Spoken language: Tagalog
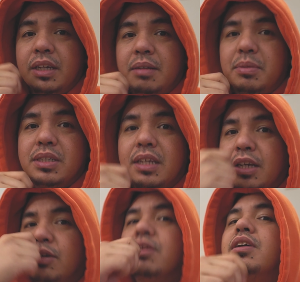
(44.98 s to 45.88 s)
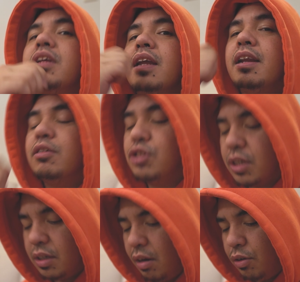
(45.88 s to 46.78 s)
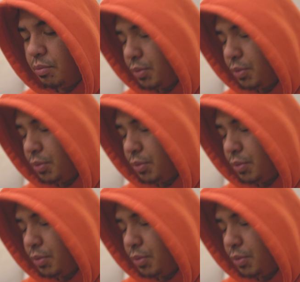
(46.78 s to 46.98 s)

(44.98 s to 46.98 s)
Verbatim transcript: niyan basta yung inanon sa ilong